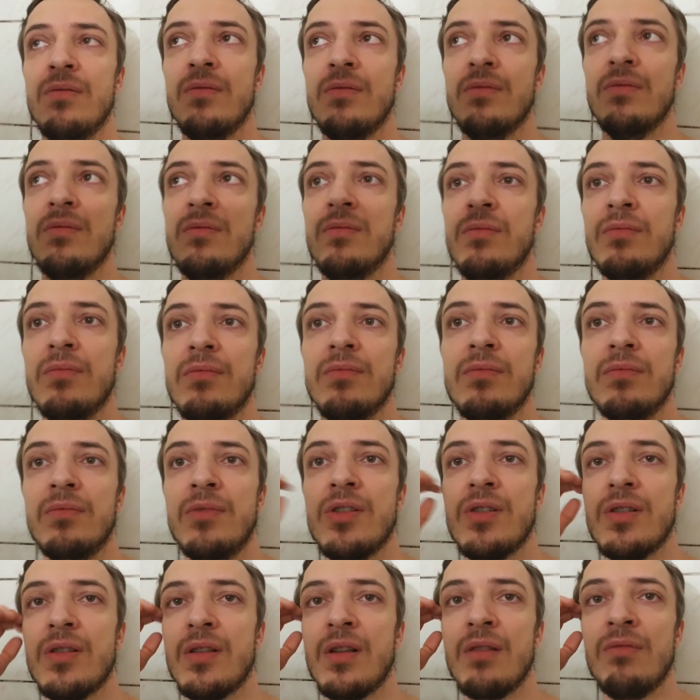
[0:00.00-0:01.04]
э, не
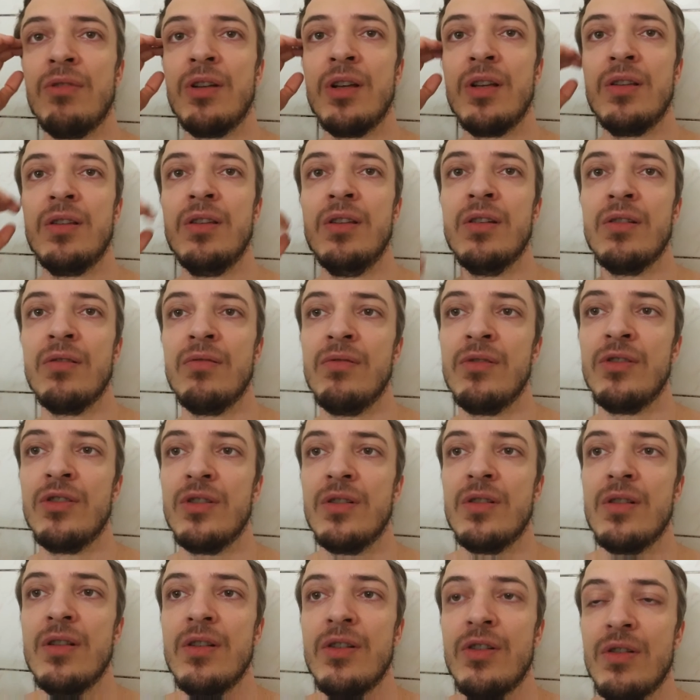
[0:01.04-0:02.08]
заставляет
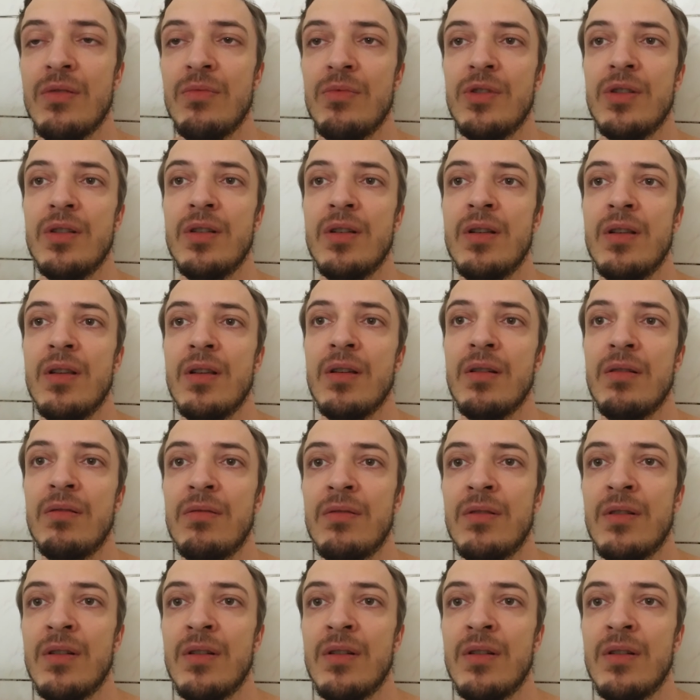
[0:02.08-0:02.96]
нервничать слишком сильно.